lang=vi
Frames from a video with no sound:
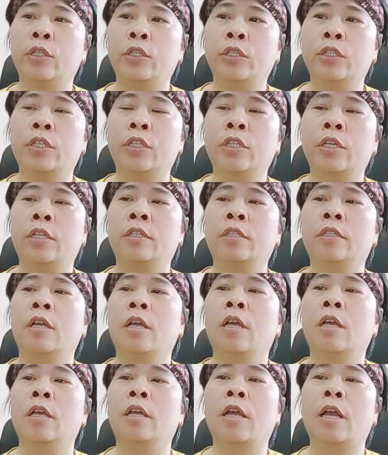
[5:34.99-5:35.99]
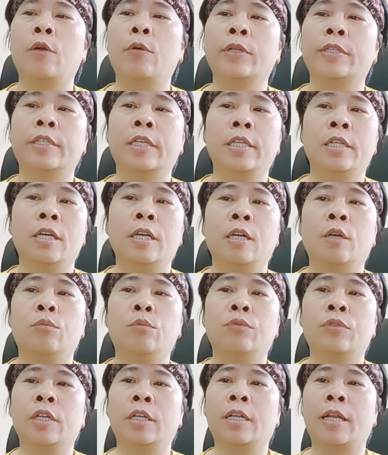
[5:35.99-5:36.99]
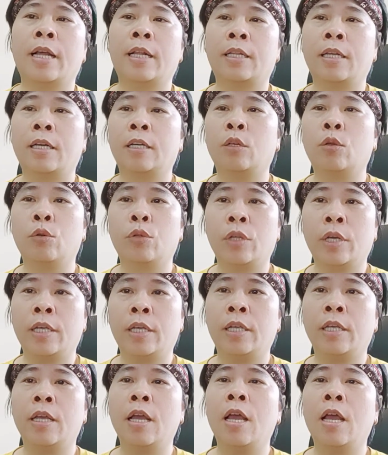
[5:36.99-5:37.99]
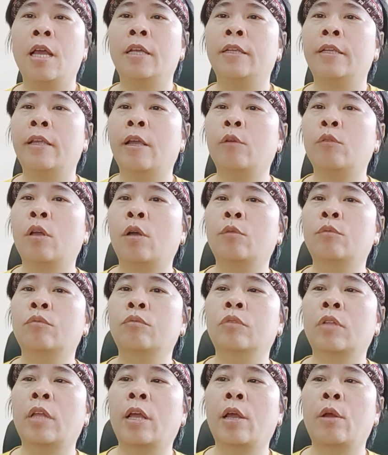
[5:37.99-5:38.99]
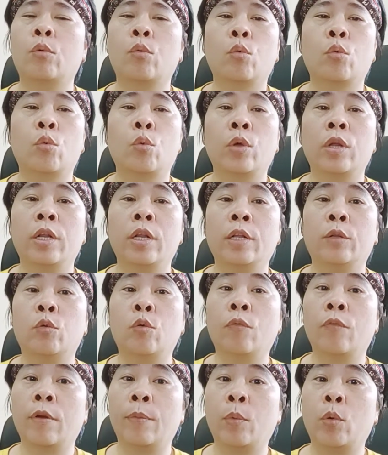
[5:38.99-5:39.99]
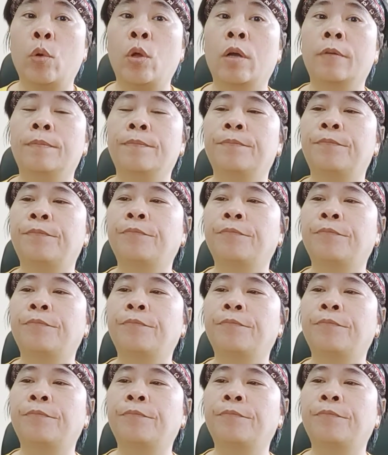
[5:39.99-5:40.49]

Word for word: chương trình, kế hoạch xây dựng công trình hạ tầng đô thị, giao thông theo quy định của pháp luật.